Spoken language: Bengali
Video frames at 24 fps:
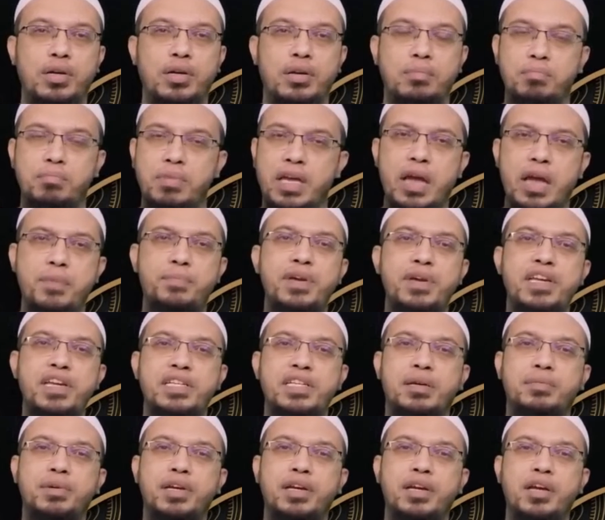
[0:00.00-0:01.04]
এটা
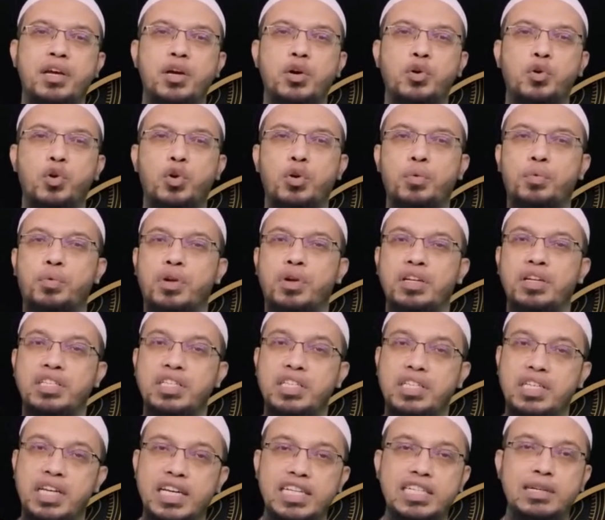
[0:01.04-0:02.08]
নবী করিম সাল্লাহ সাল্লামের
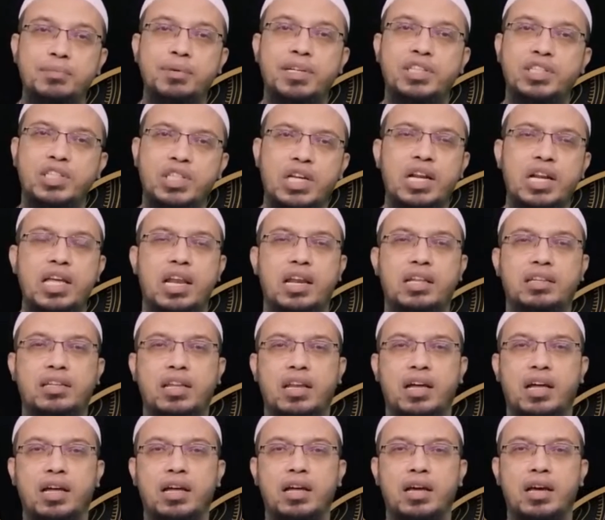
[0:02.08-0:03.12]
নির্দেশনাকে সার্টিফাইড
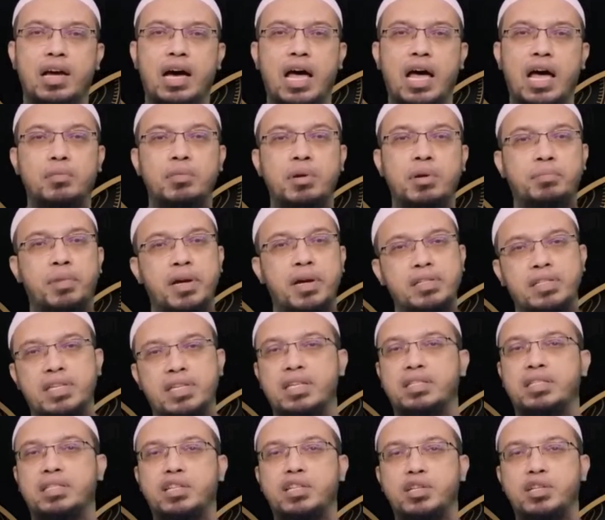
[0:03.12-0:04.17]
করতে পারে না
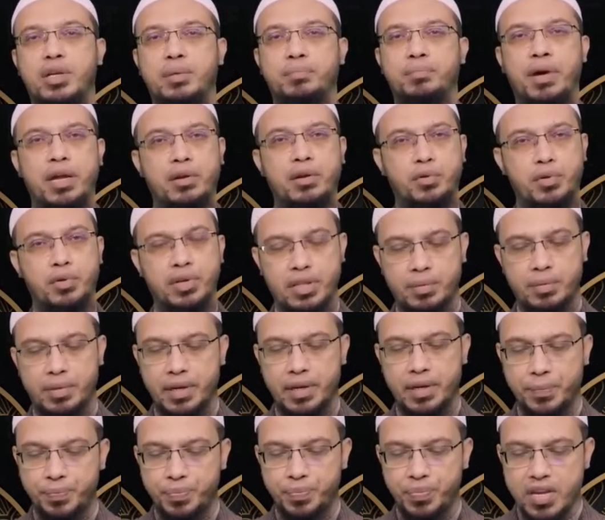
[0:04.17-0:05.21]
আমি
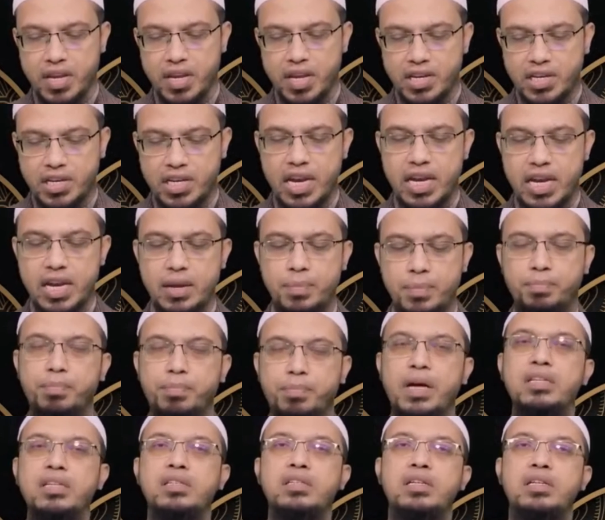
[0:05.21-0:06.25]
শুধুমাত্র বোঝার সুবিধার জন্য
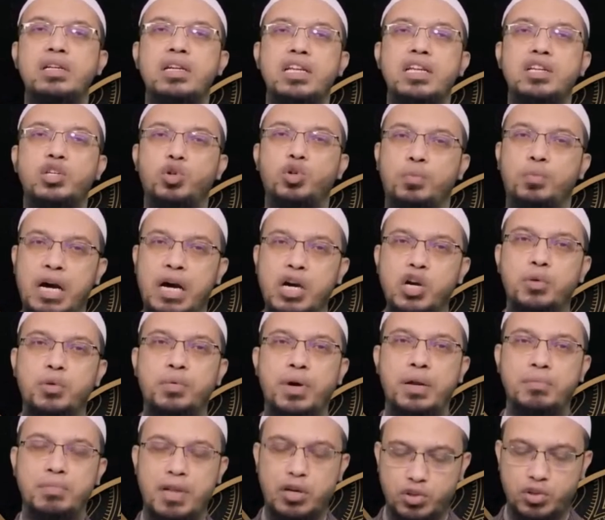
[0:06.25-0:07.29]
বললাম যাই হোক
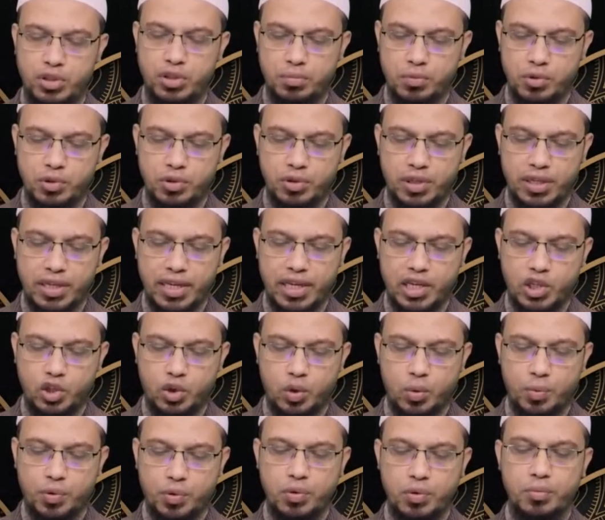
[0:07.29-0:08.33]
তো গরম খাবারে
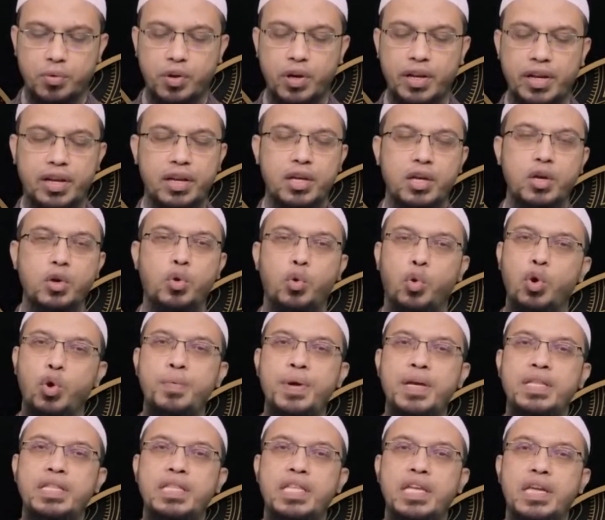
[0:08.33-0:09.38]
ফু দিয়ে বা কোনো খাবারে
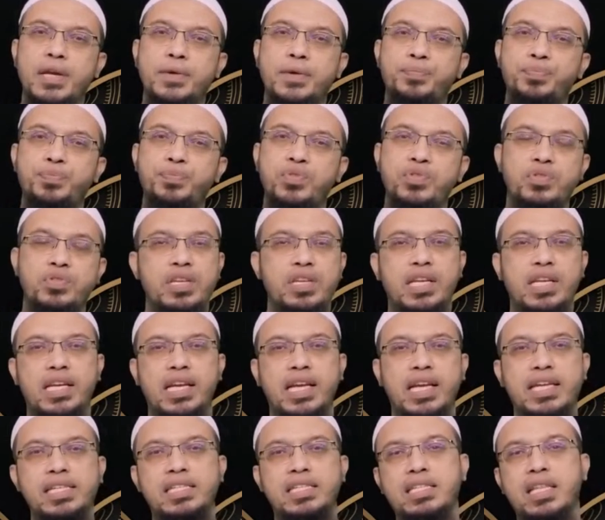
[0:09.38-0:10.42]
ফু দিয়ে সেটাকে ঠান্ডা করা
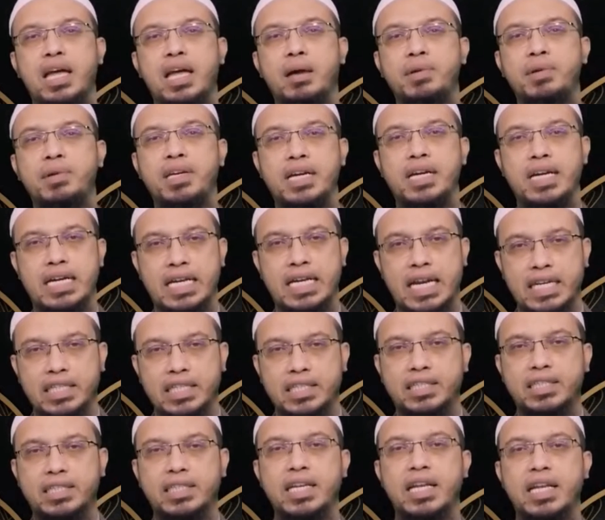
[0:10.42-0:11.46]
তারপরে
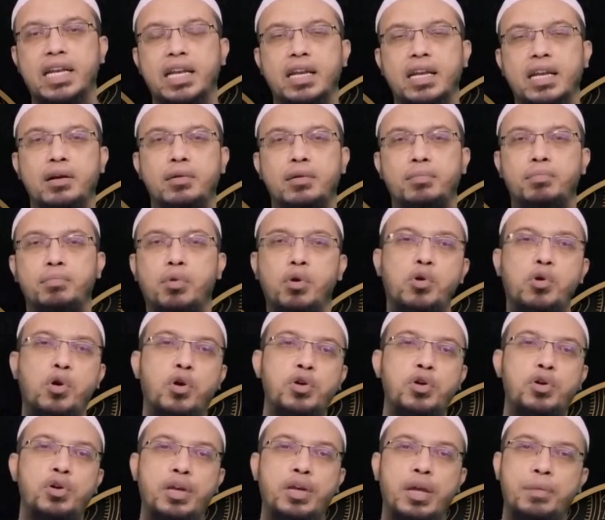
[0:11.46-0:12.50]
খাওয়া এটা যায় না এটা নিষেধ
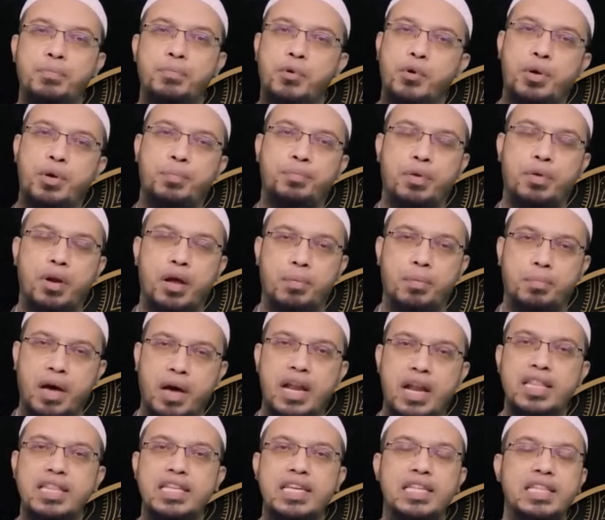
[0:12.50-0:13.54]
আছে হাদিসে এটা
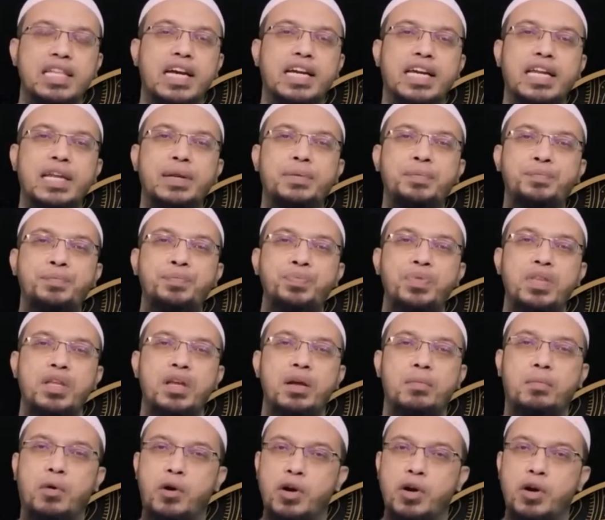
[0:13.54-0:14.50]
স্বাস্থ্যের জন্য ক্ষতিকর আমাদের